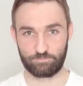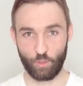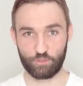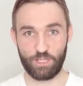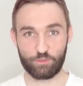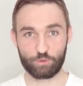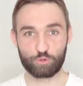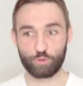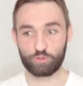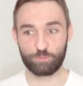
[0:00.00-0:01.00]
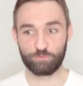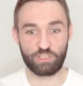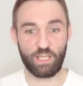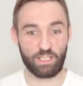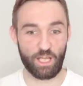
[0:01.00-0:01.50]
Od razu dużo ludzi mówi:
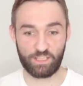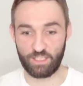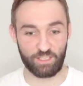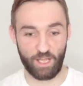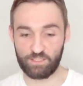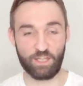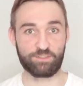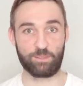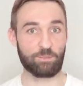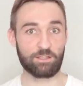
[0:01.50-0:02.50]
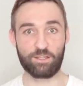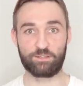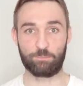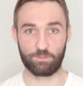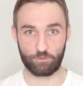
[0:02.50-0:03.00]
Nie, ja nie, ja nie jestem, ja nie
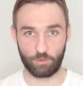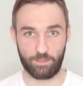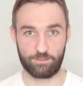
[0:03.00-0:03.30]
jestem. Jest ok.